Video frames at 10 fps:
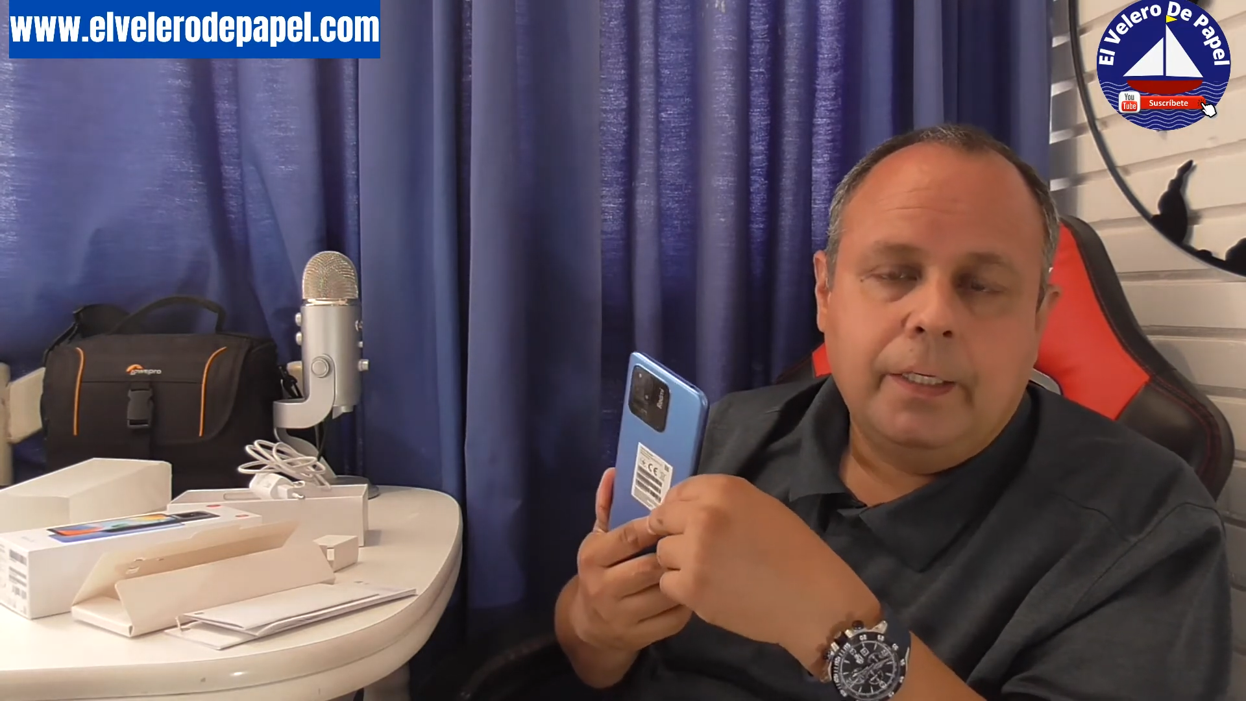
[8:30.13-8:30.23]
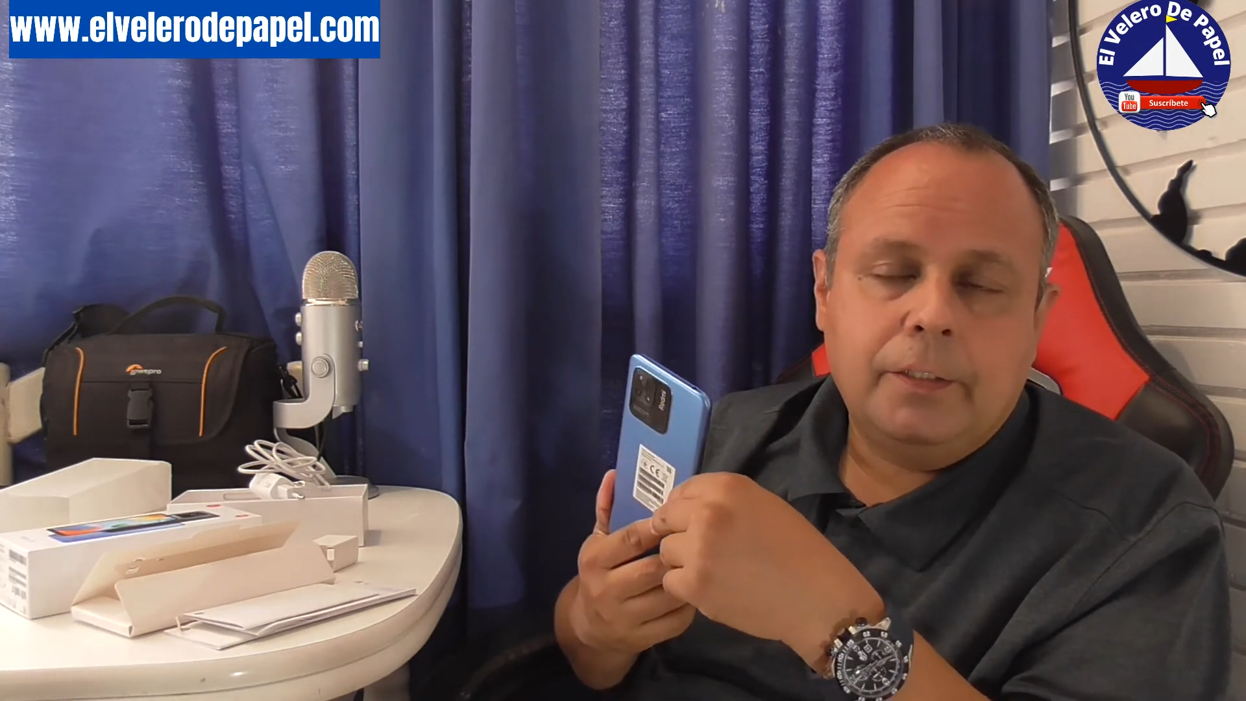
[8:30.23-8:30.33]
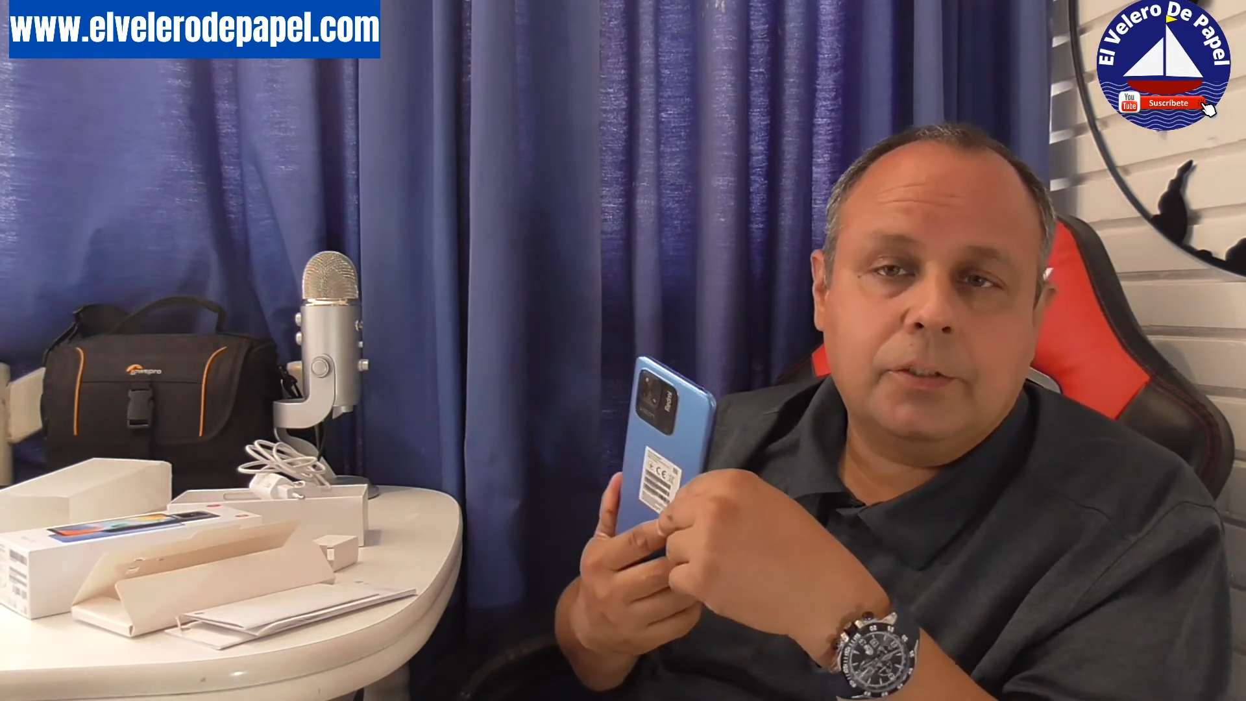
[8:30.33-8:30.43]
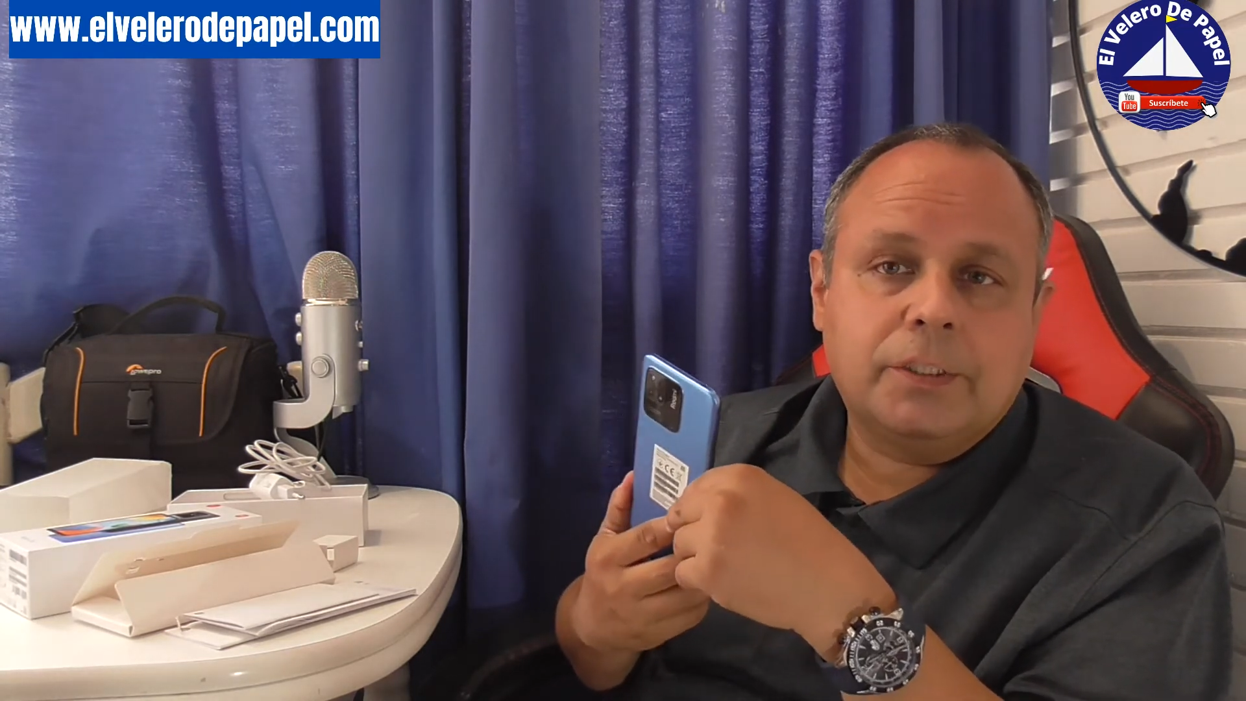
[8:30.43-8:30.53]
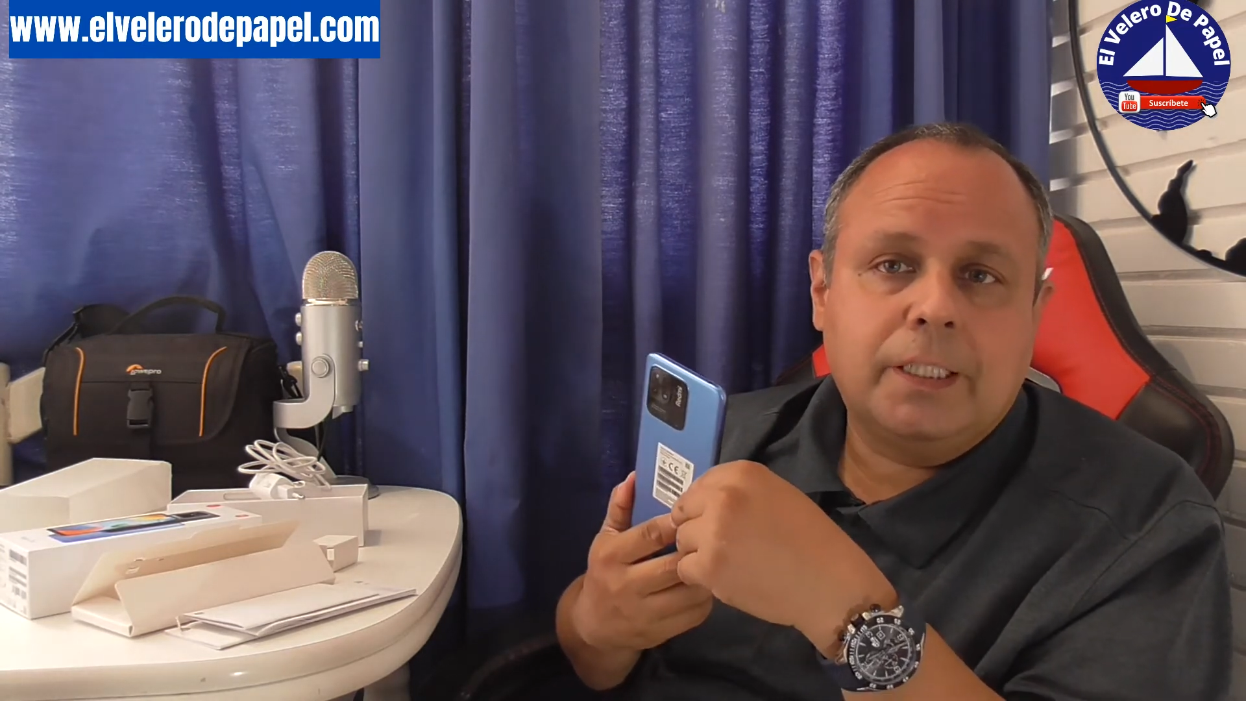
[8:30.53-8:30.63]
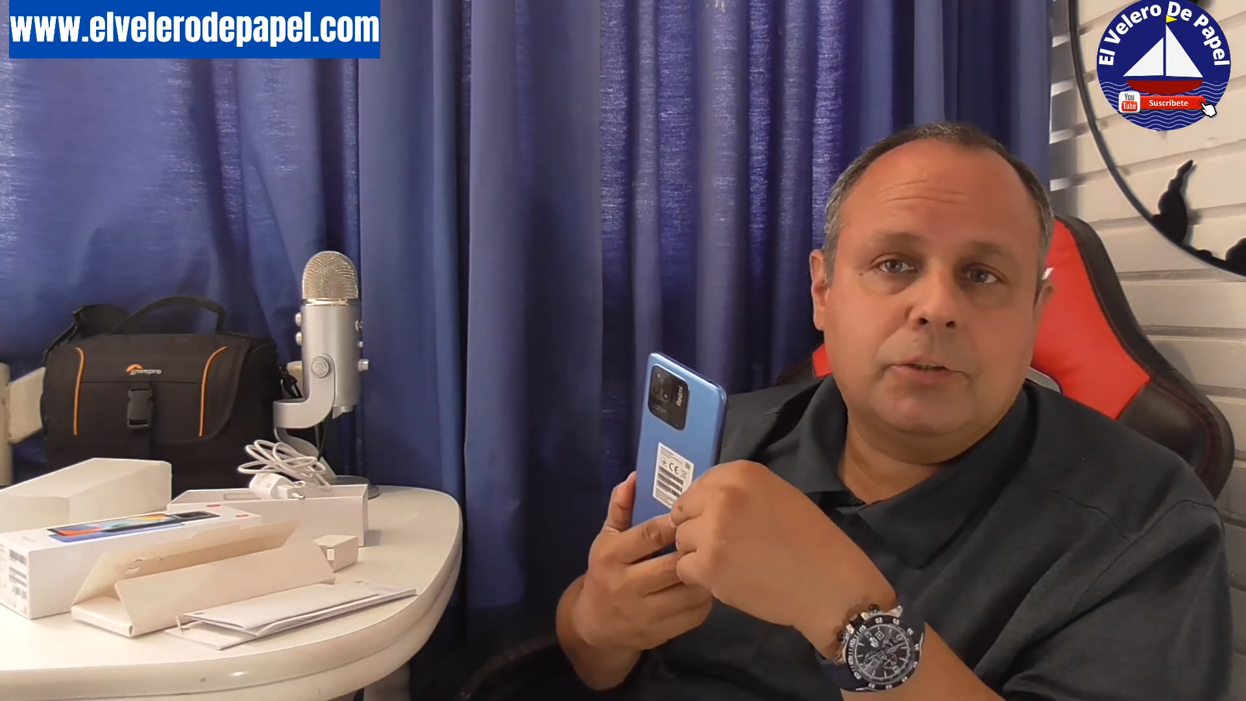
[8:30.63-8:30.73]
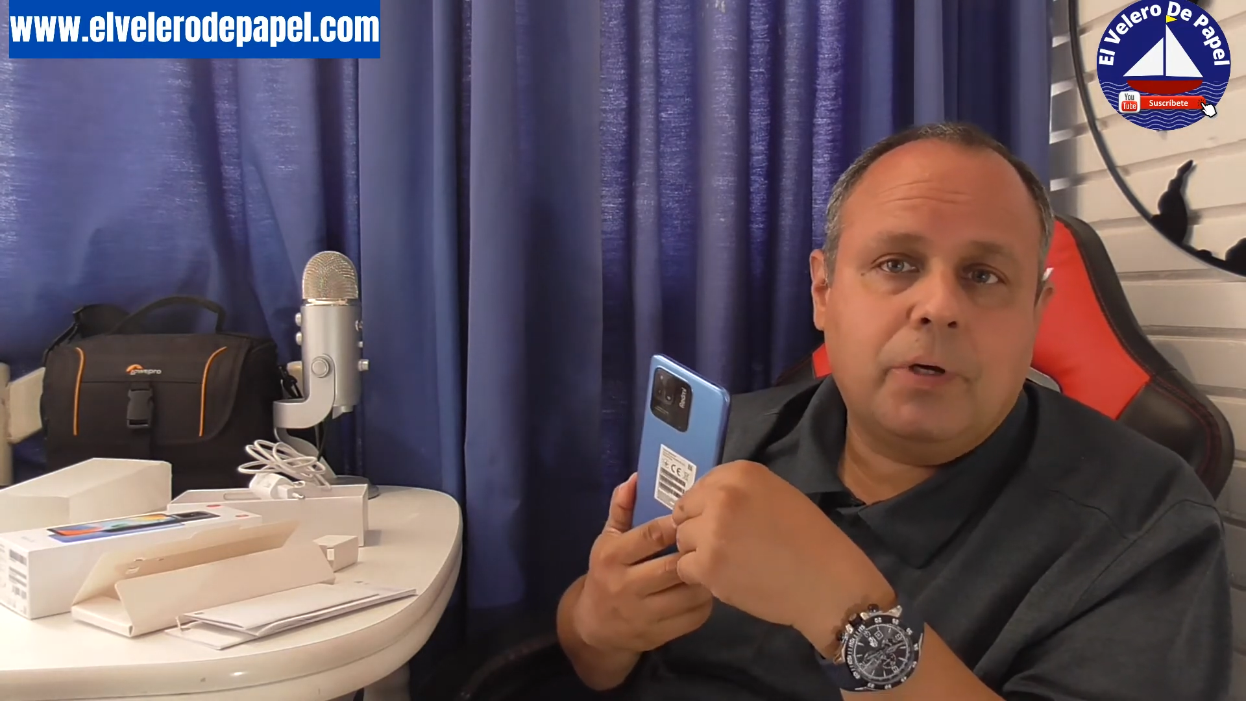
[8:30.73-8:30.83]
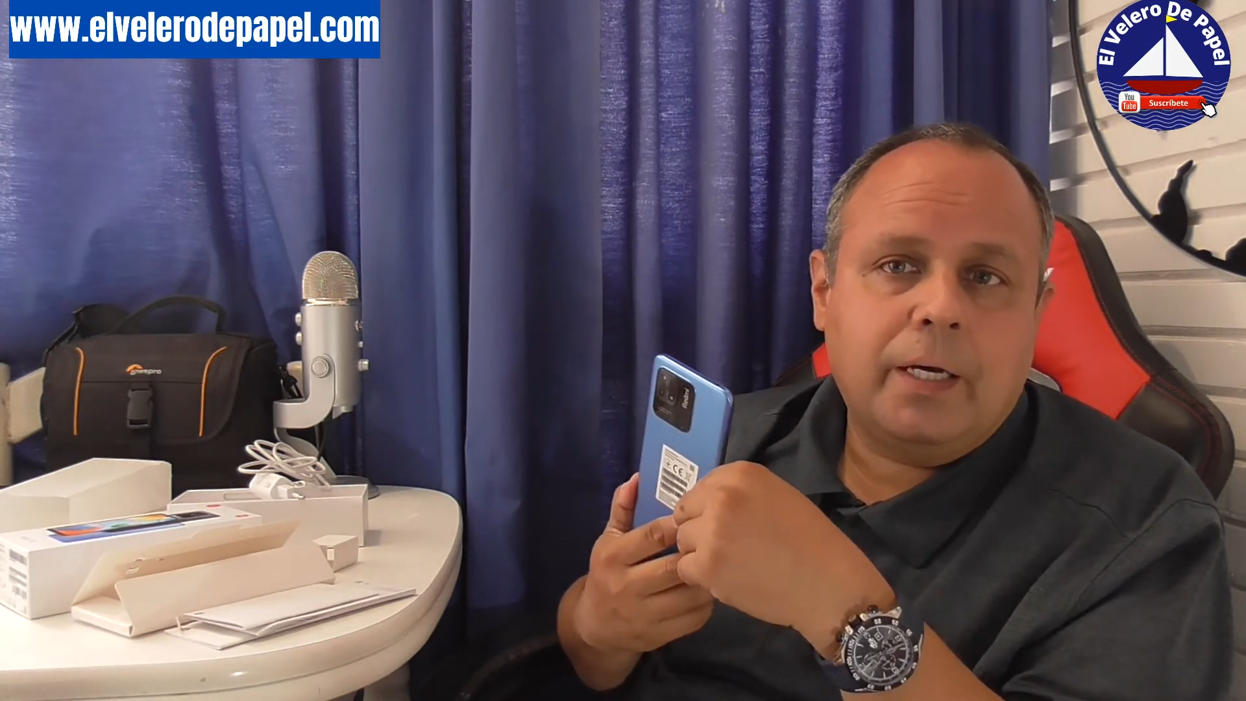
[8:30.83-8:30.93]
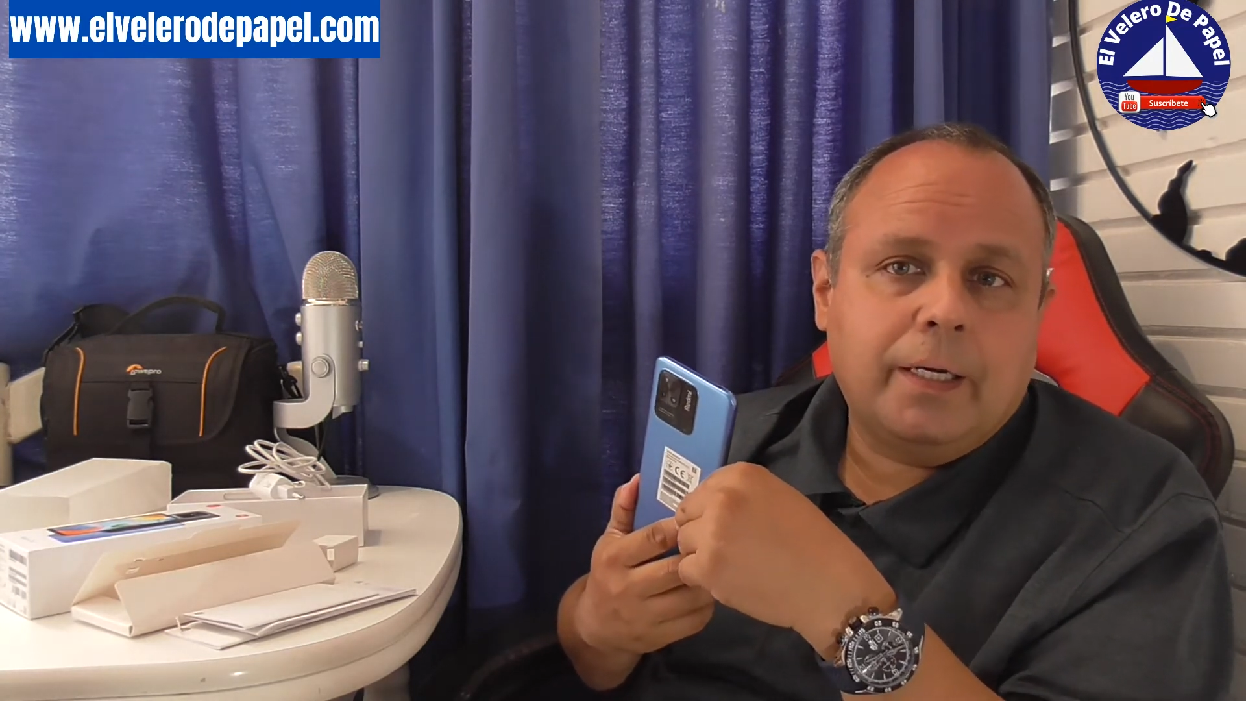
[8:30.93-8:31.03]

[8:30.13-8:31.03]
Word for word: entonces eso hace